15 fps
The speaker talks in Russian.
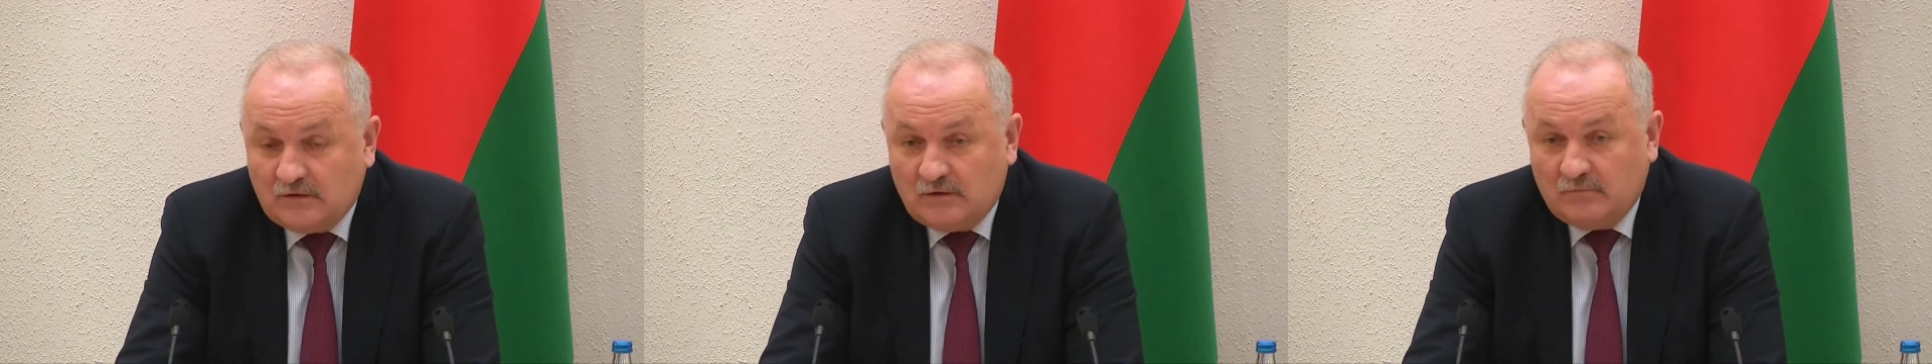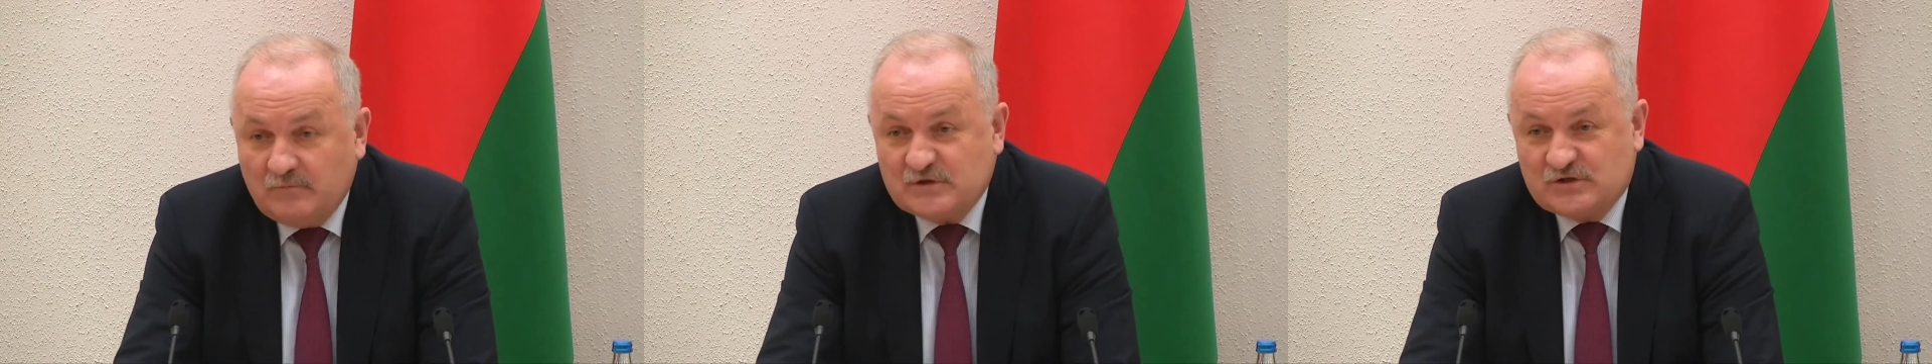
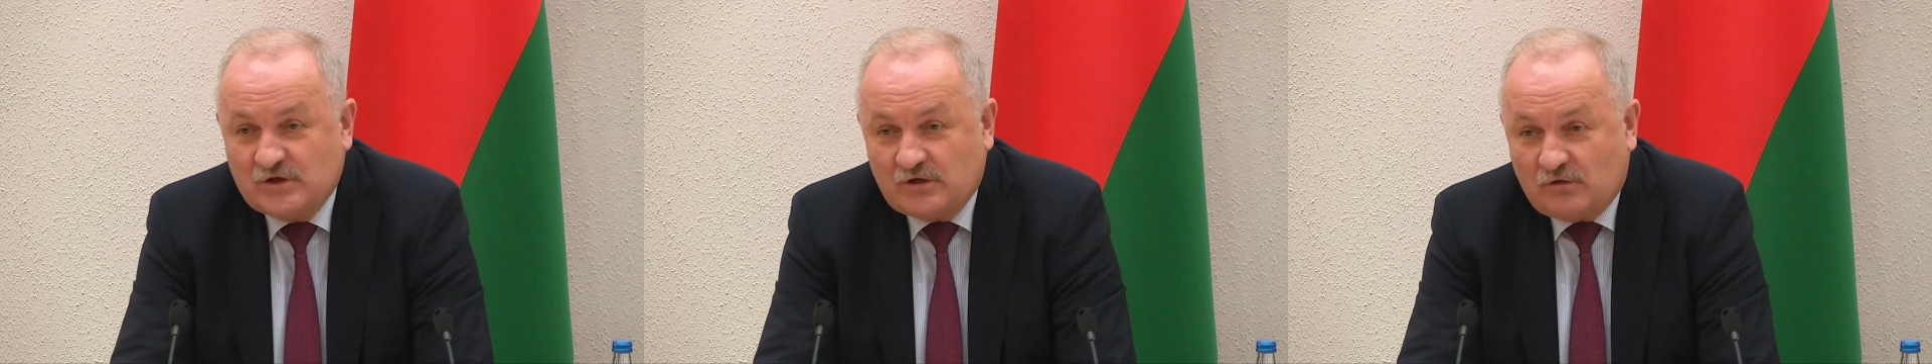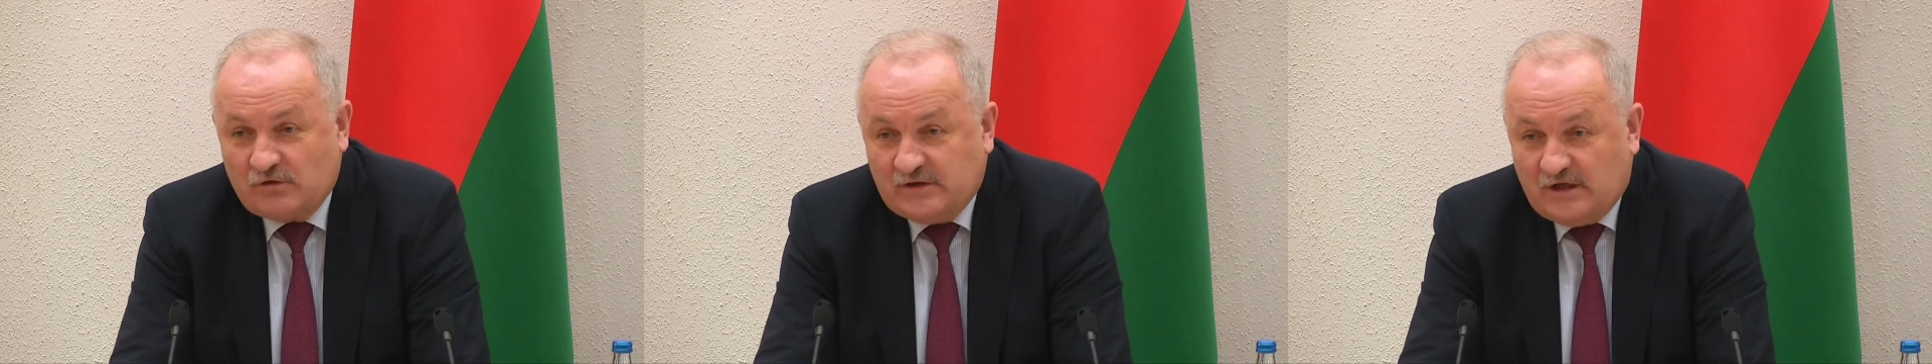
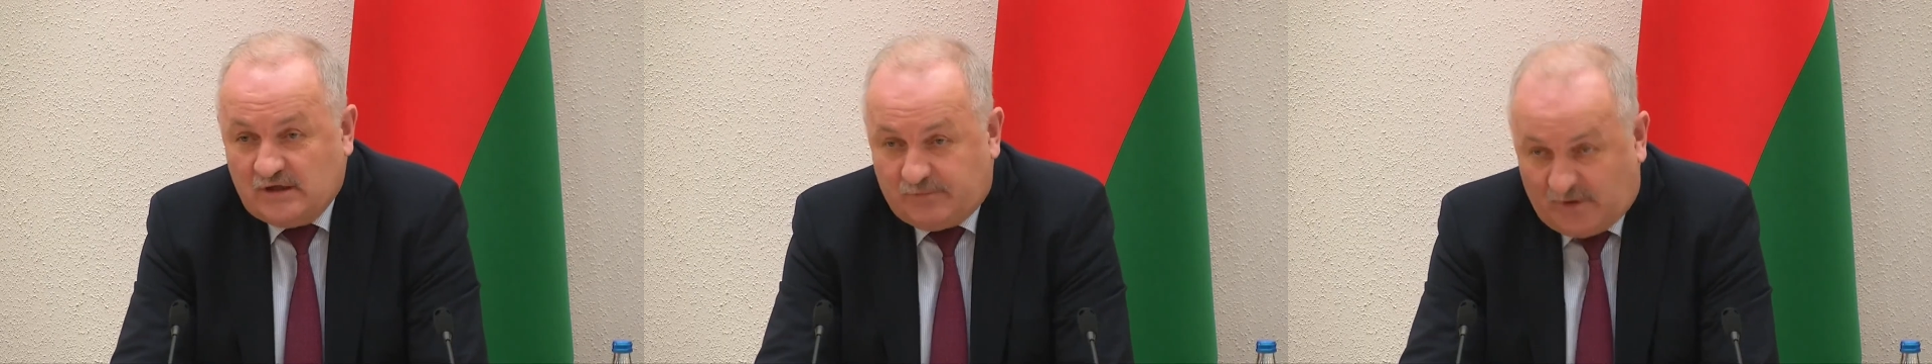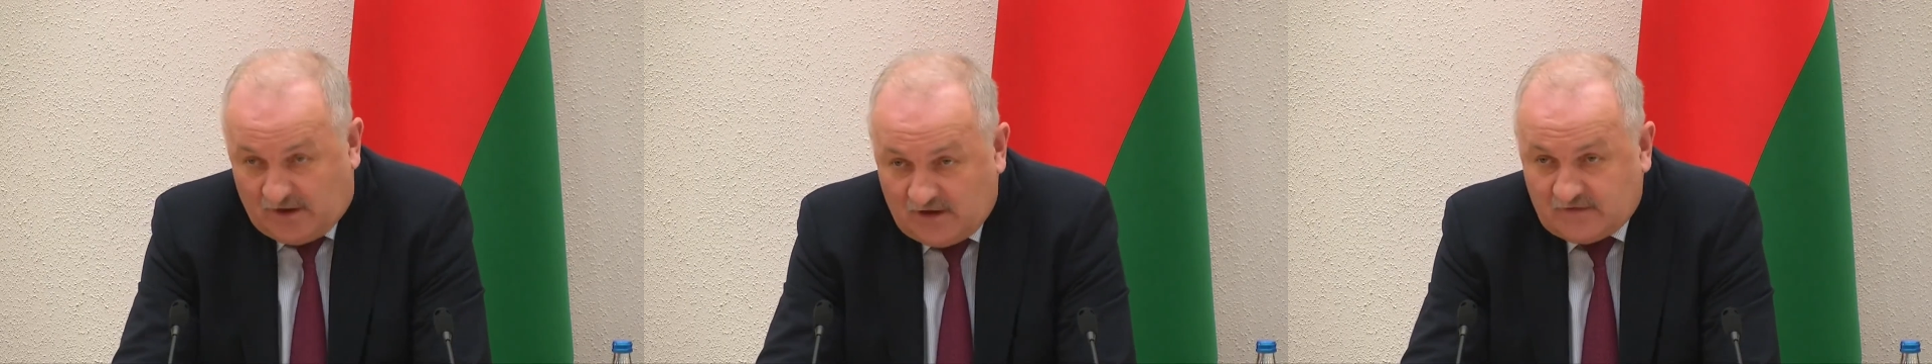Международная
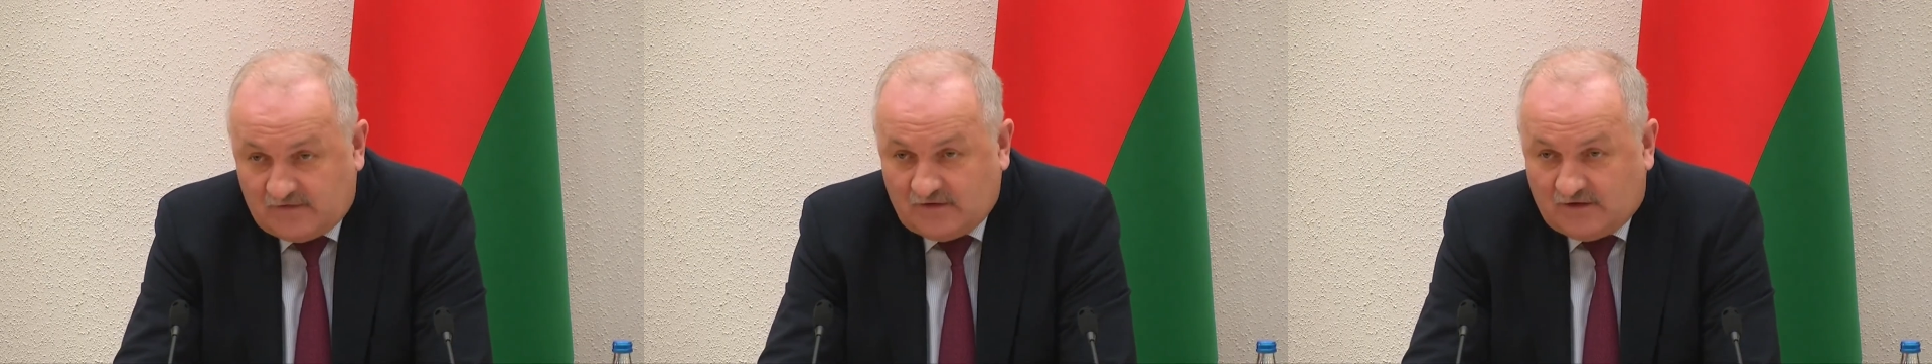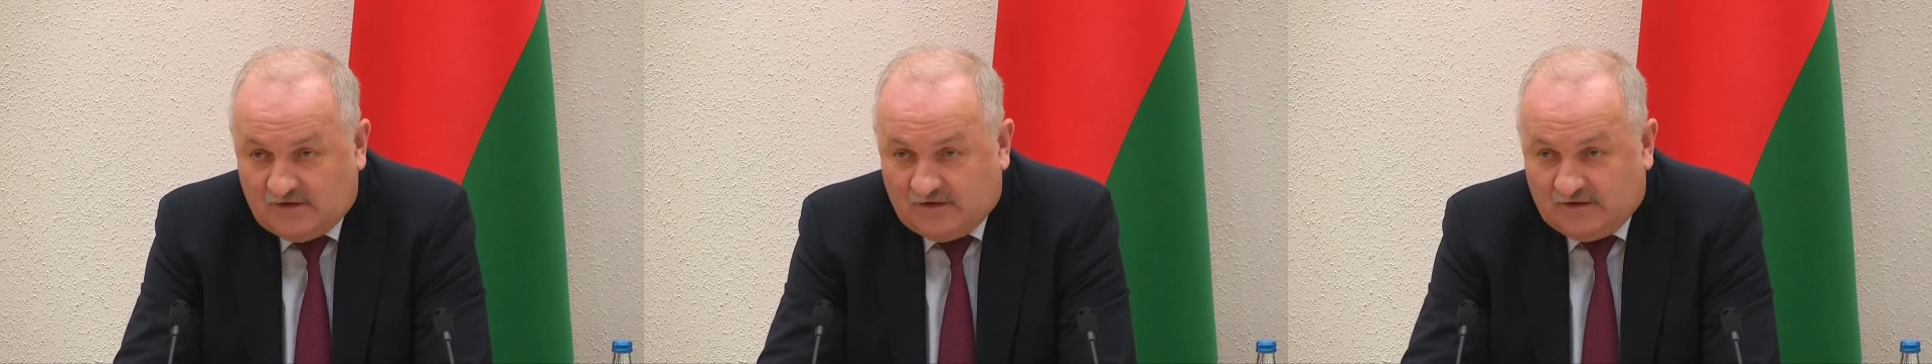
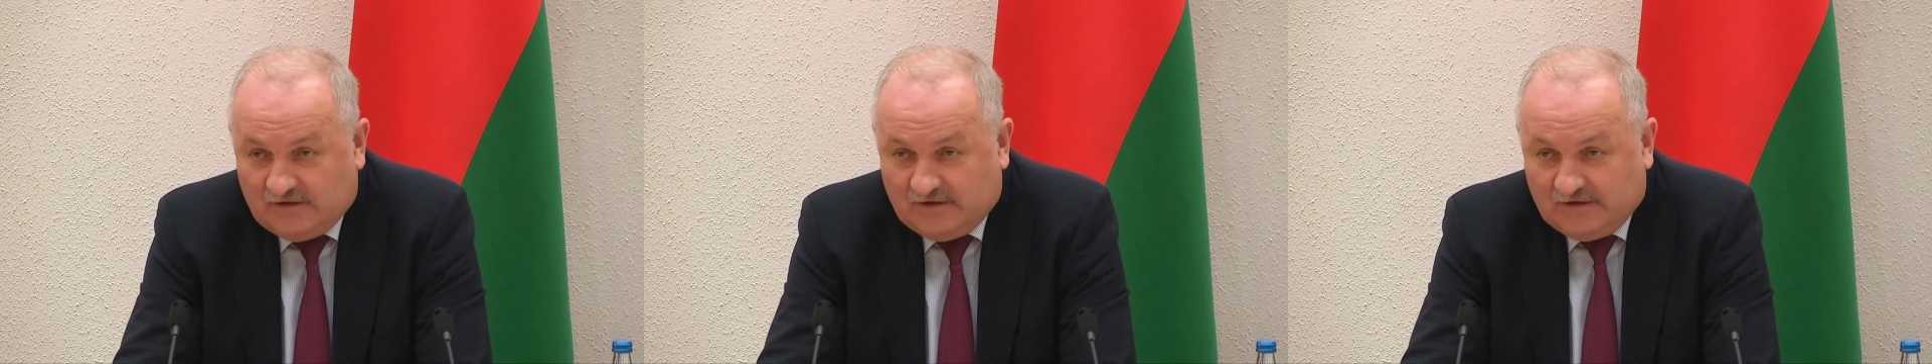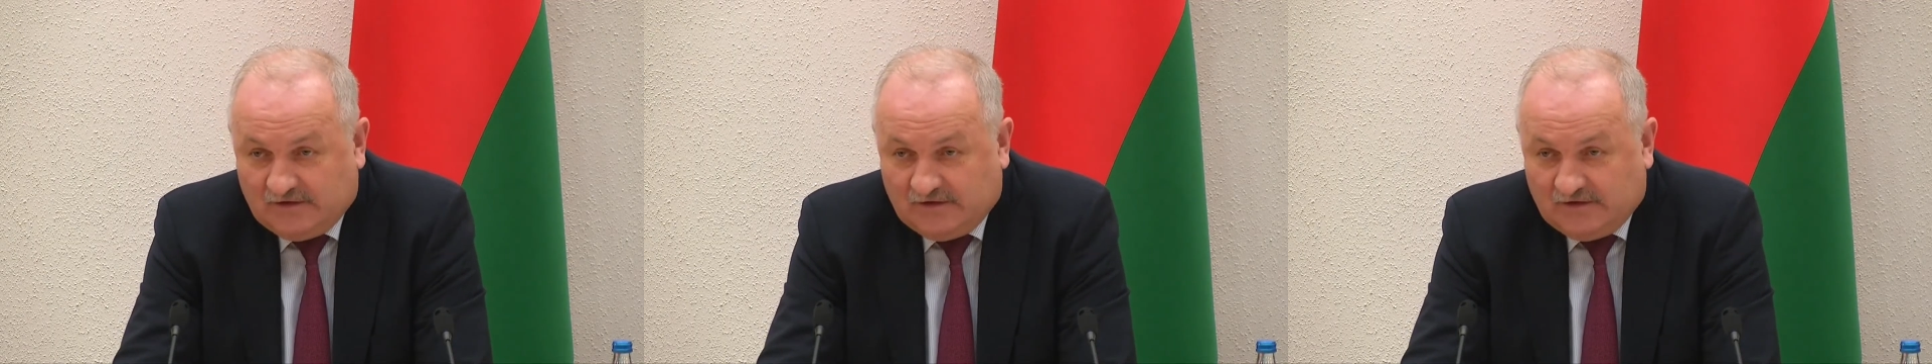практика